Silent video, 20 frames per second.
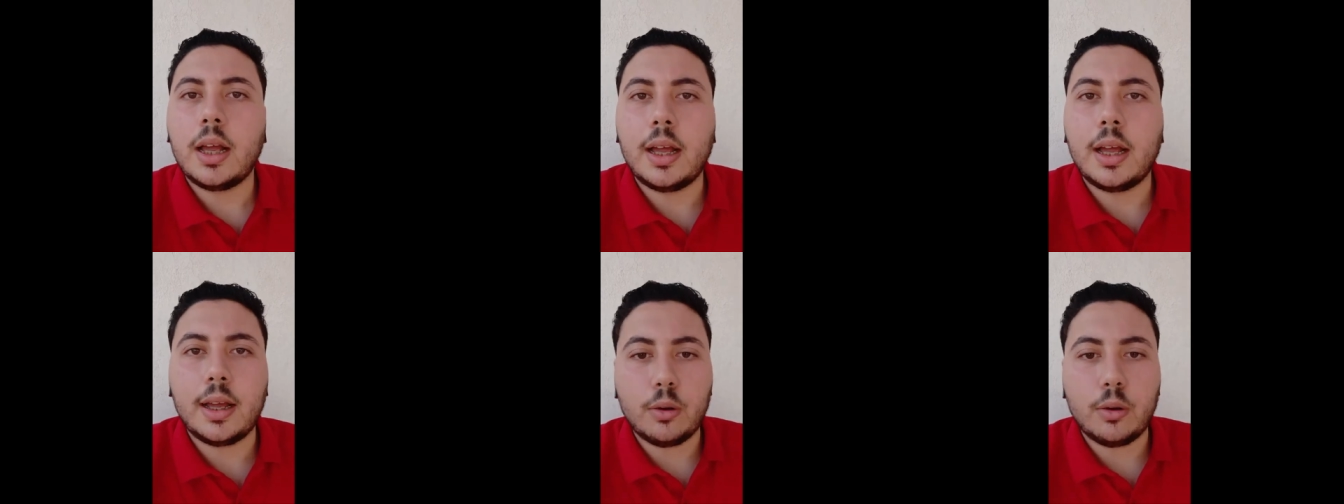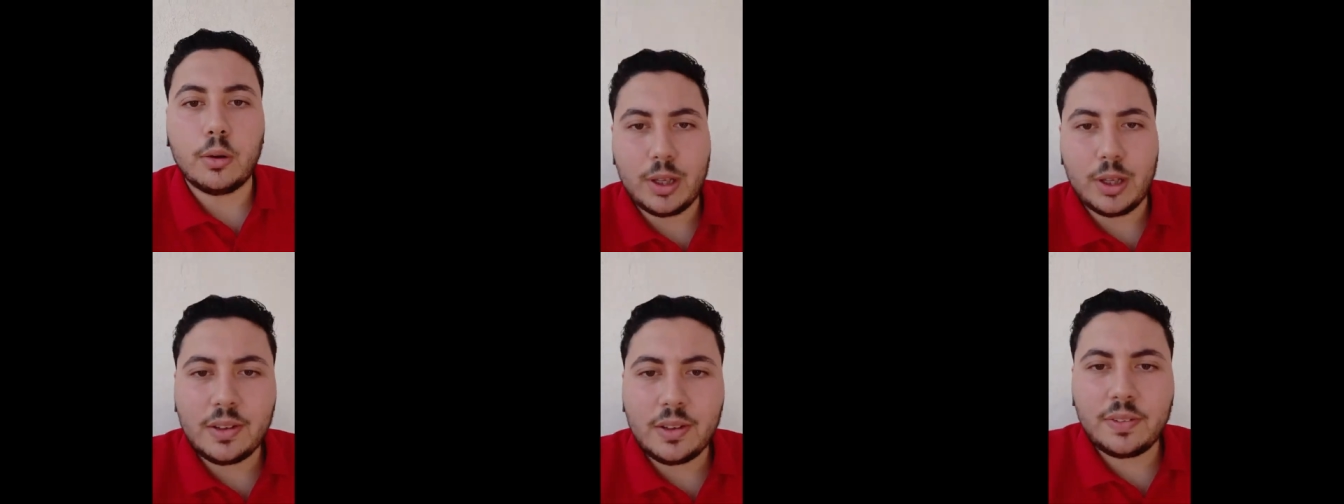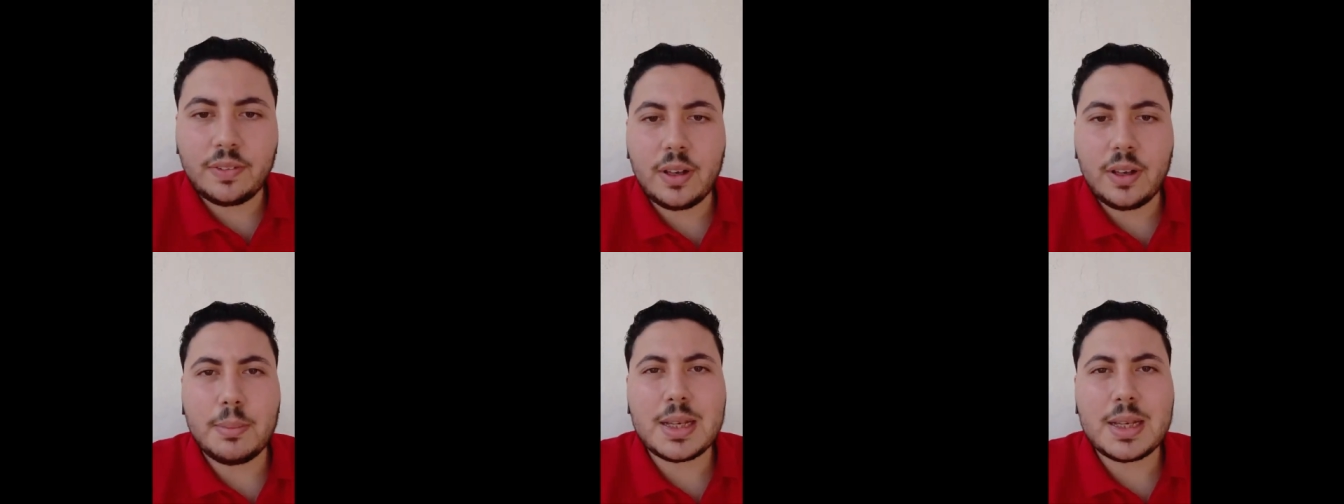آه،
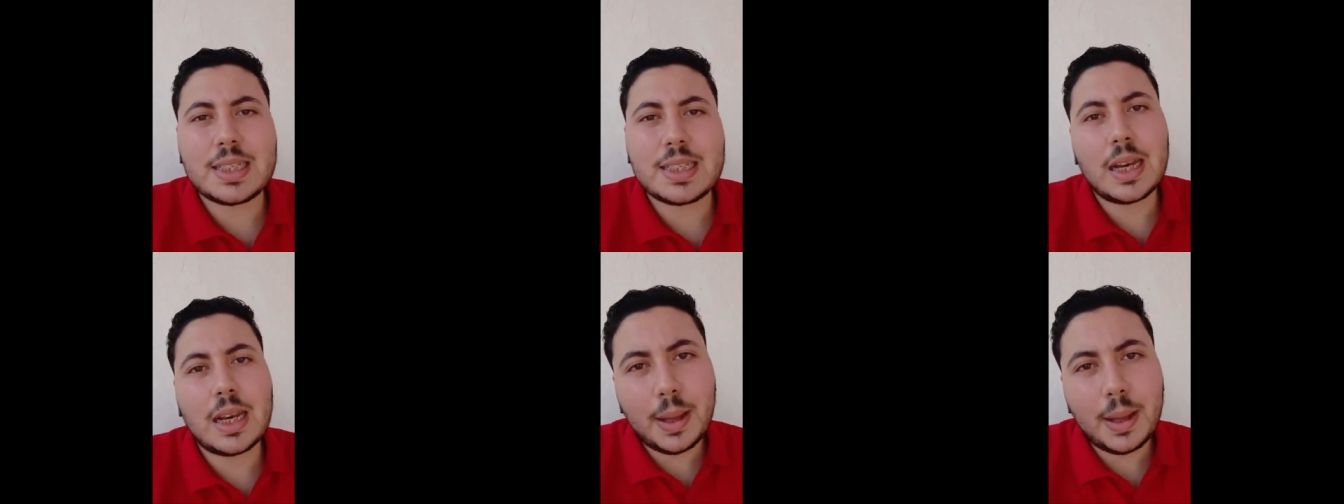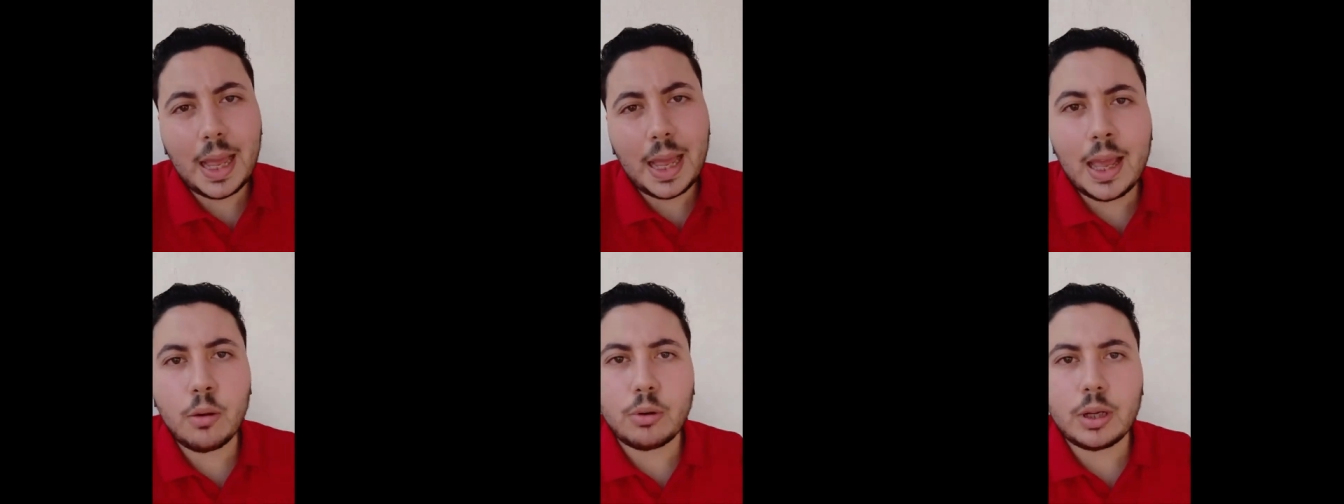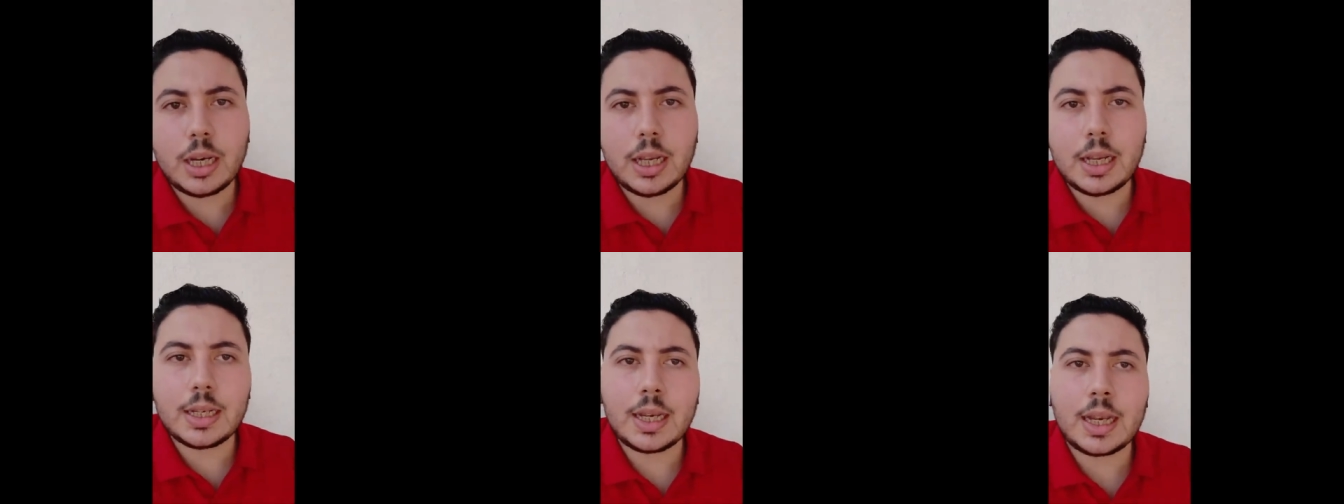ويقفل بس انا
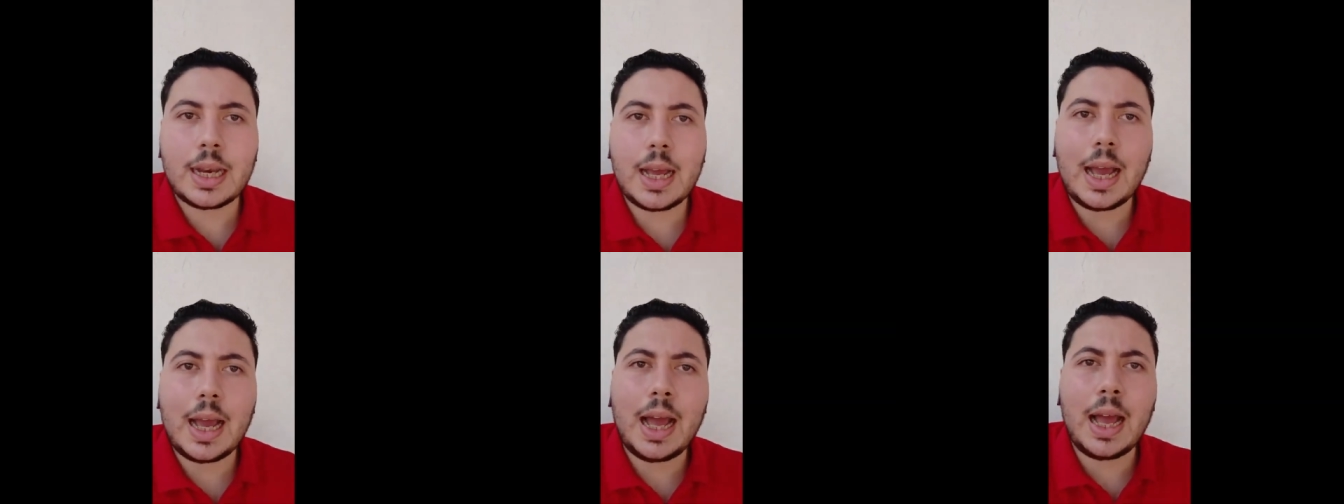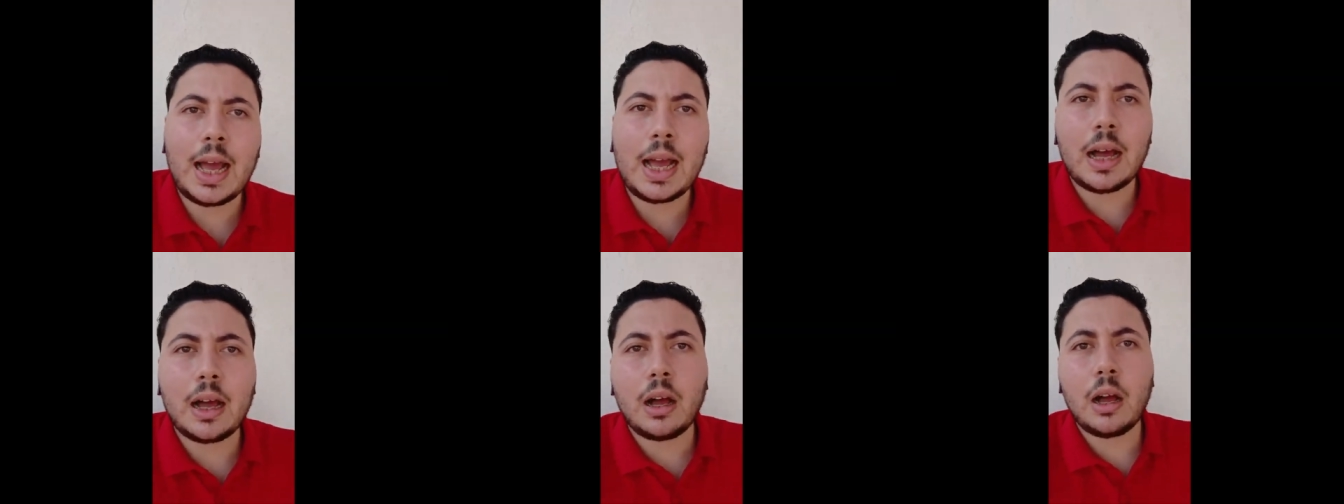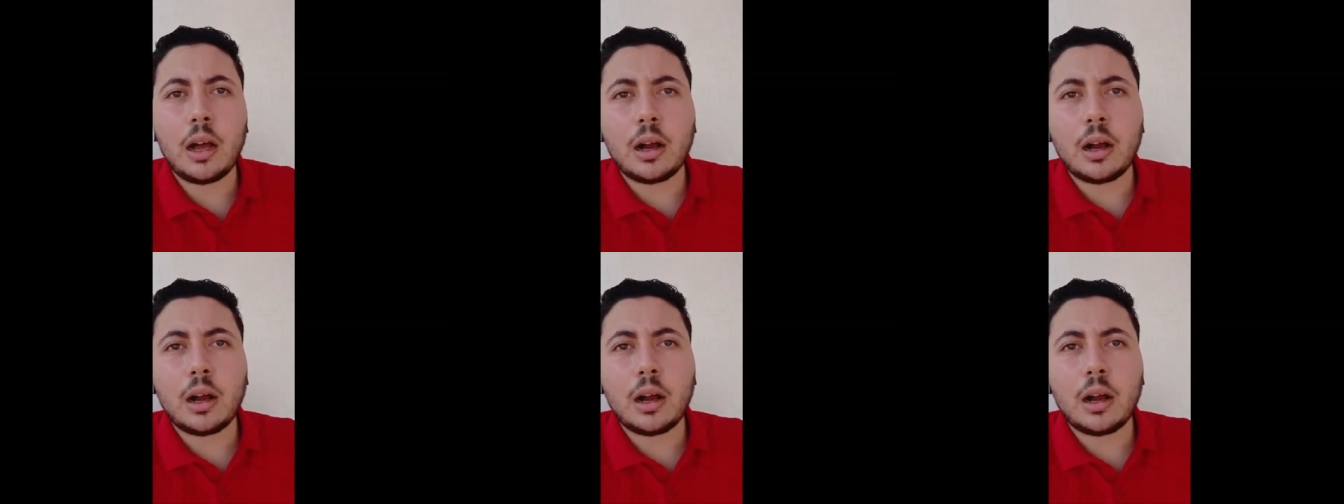بحاول ان انا احقق